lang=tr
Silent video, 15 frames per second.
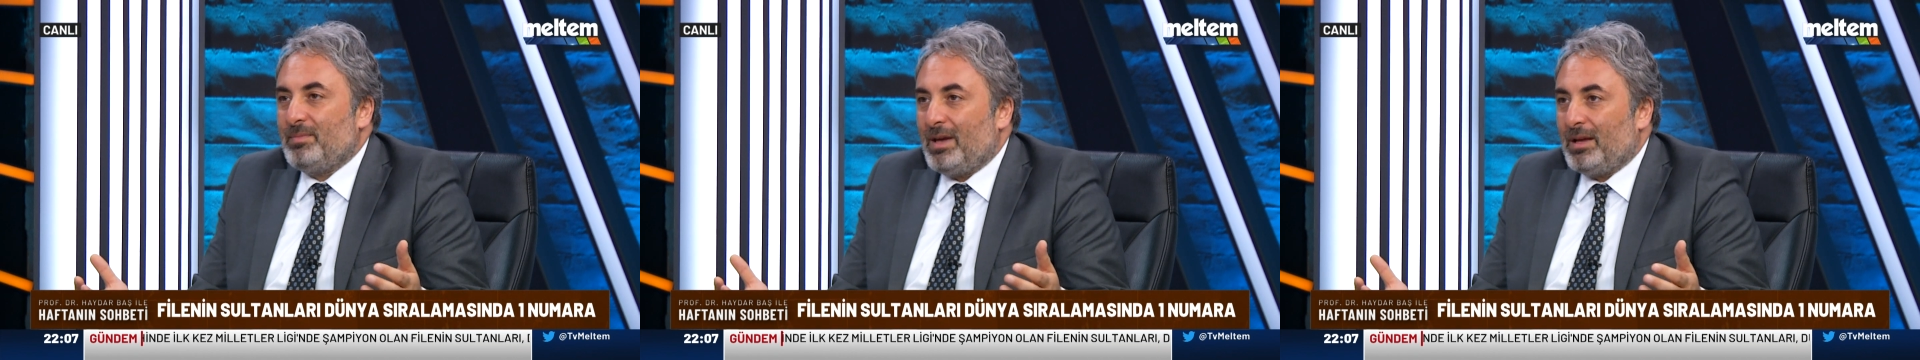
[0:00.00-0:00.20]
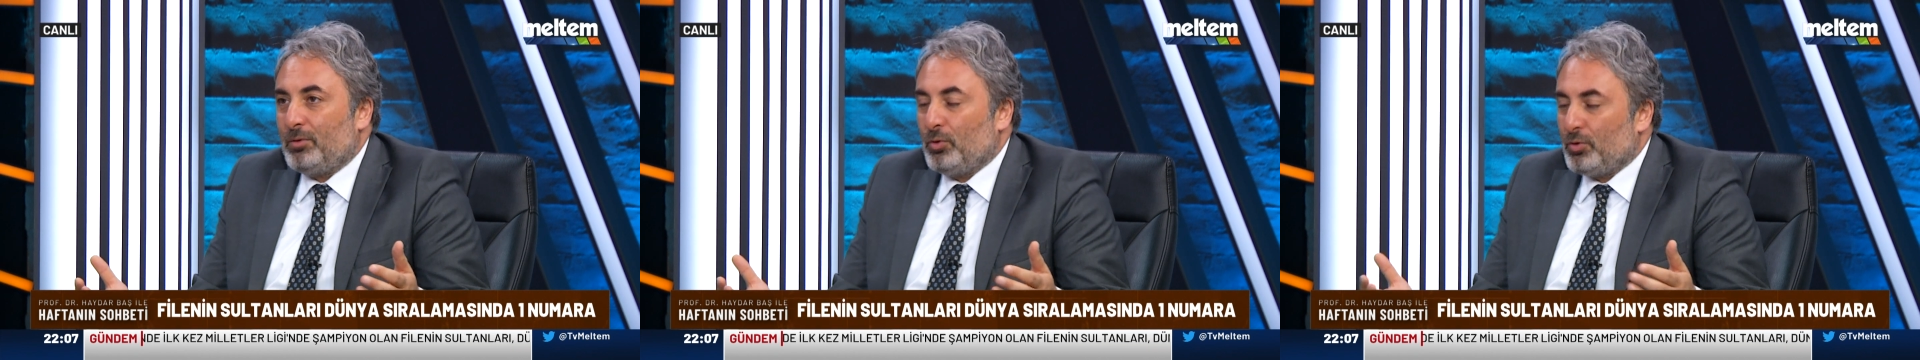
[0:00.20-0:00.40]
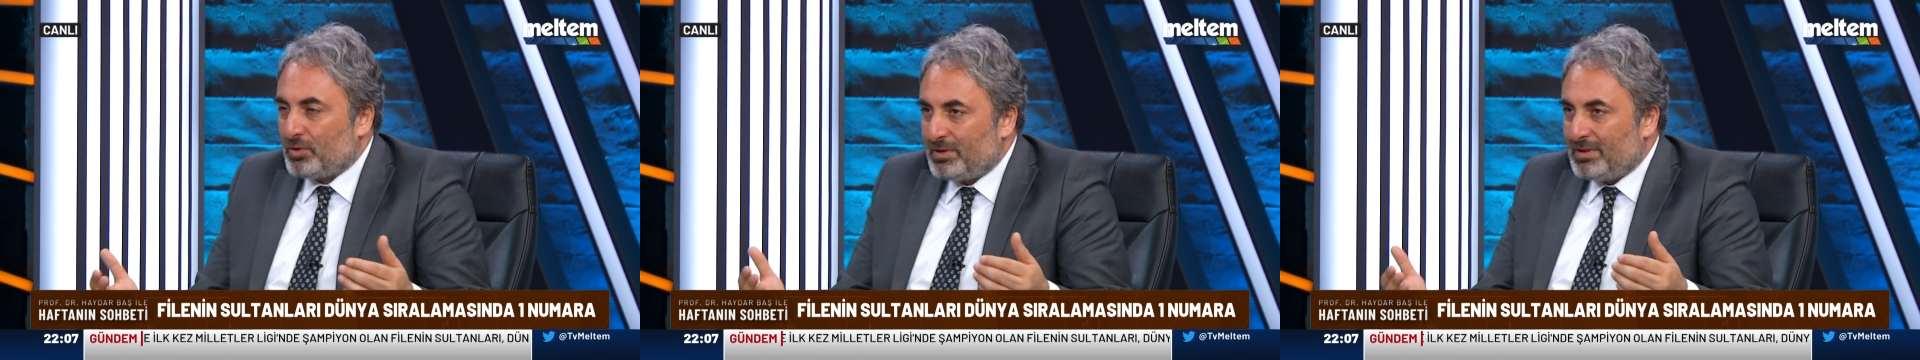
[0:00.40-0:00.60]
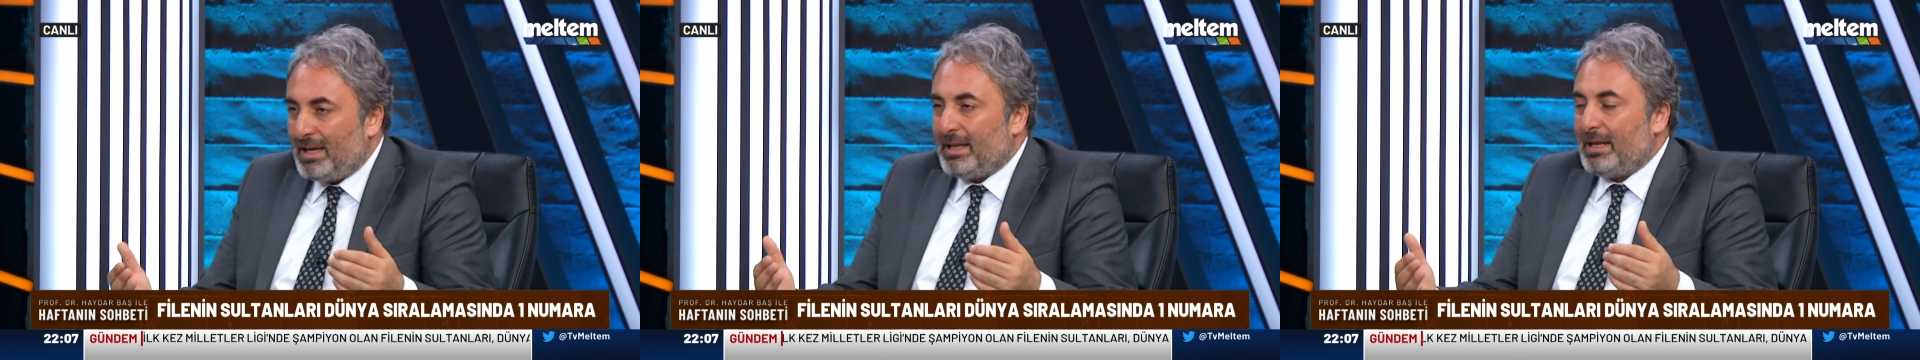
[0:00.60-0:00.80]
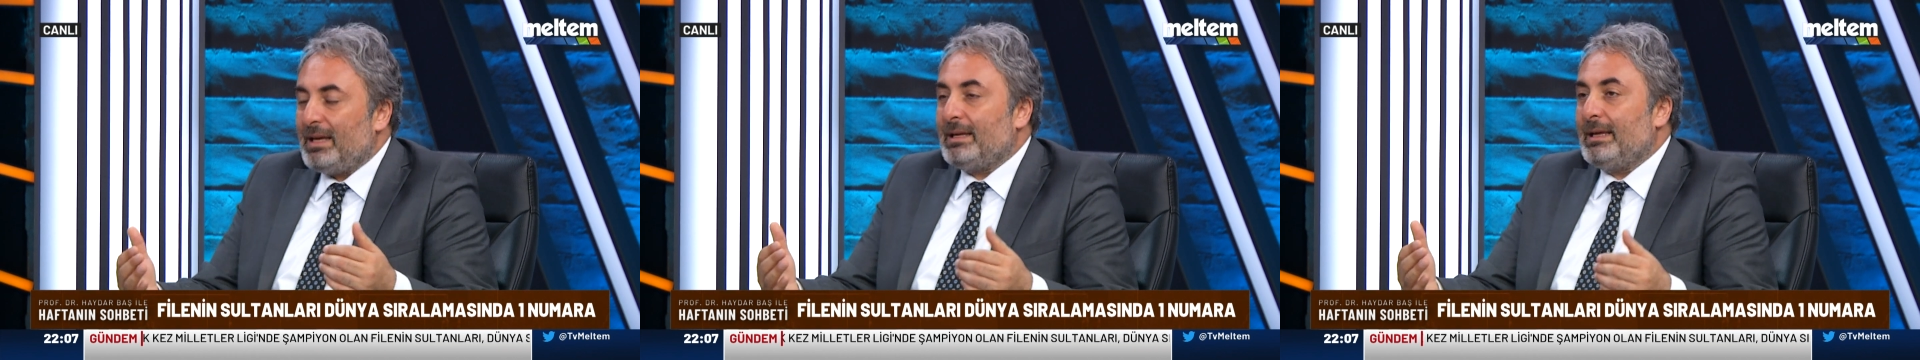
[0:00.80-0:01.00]
bekliyorsun
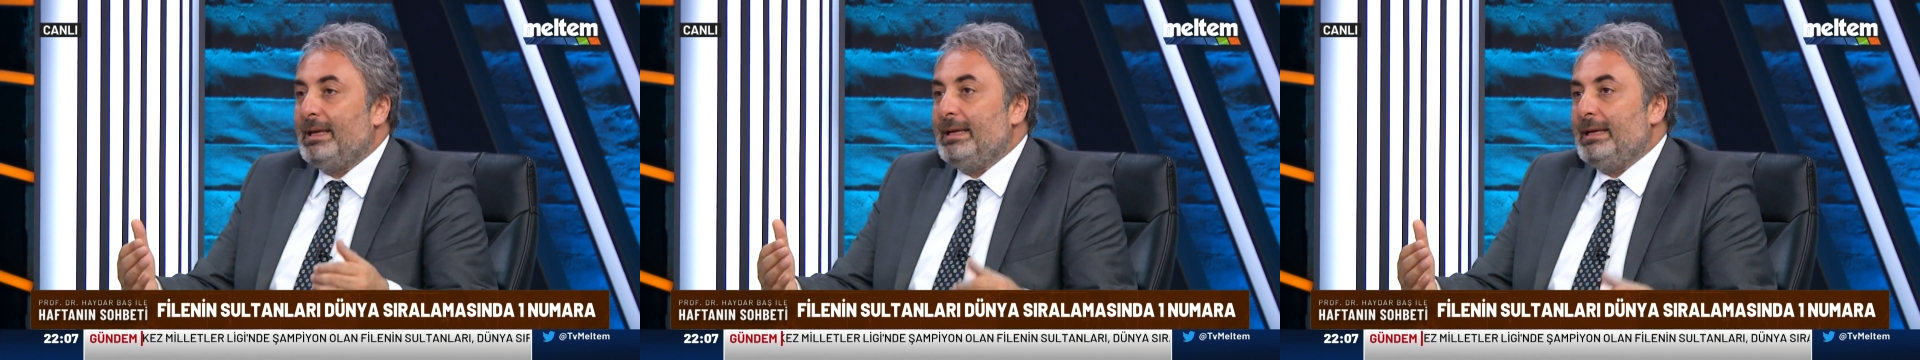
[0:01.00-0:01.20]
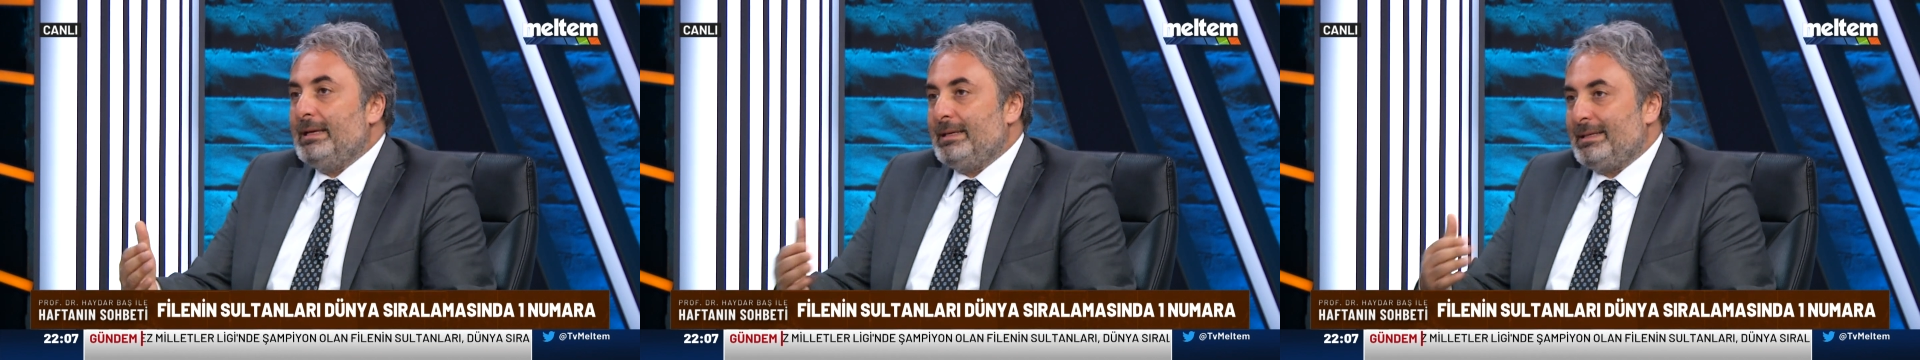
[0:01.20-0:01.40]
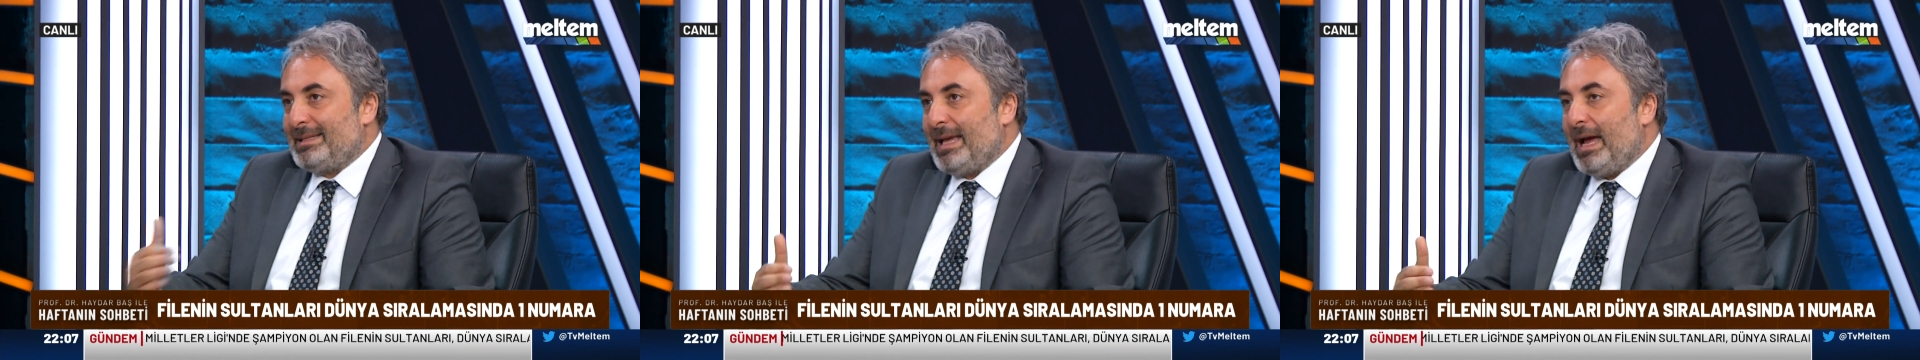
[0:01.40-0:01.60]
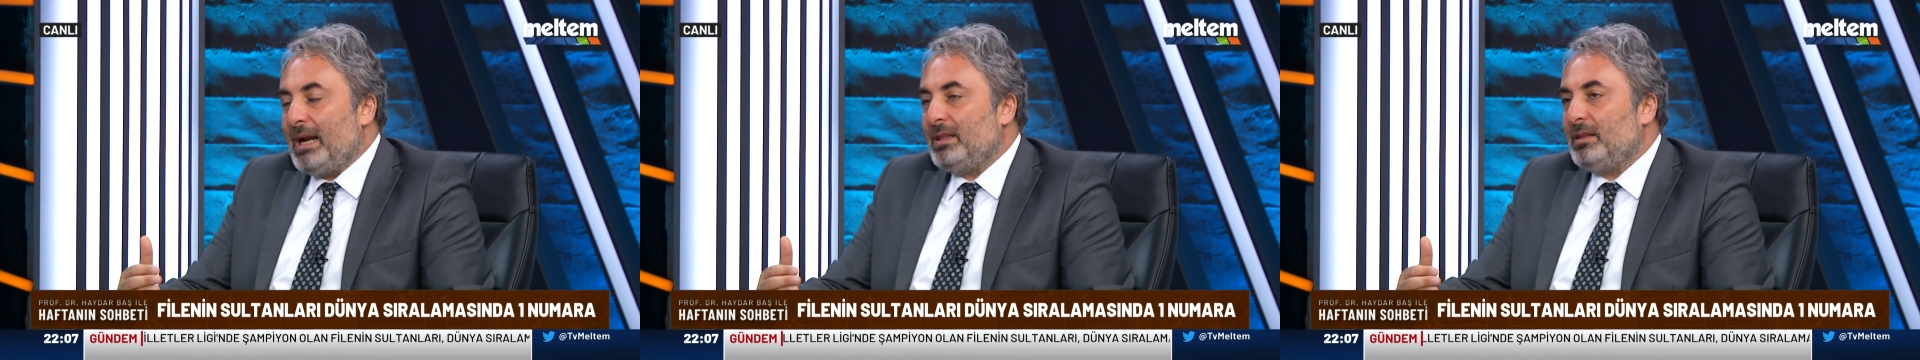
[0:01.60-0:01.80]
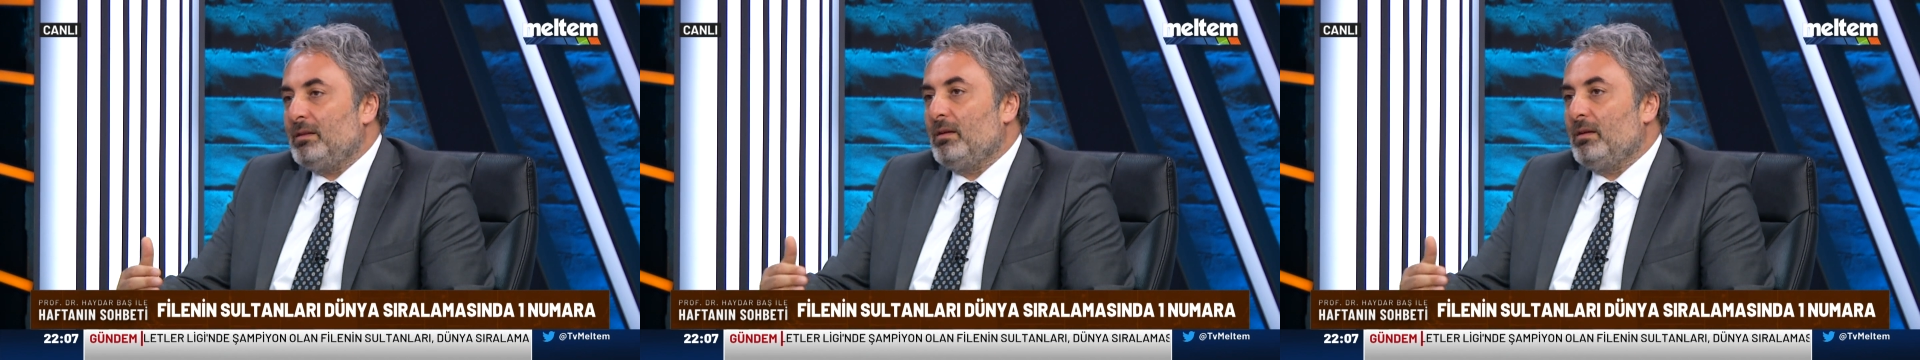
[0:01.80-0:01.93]
diyerek sert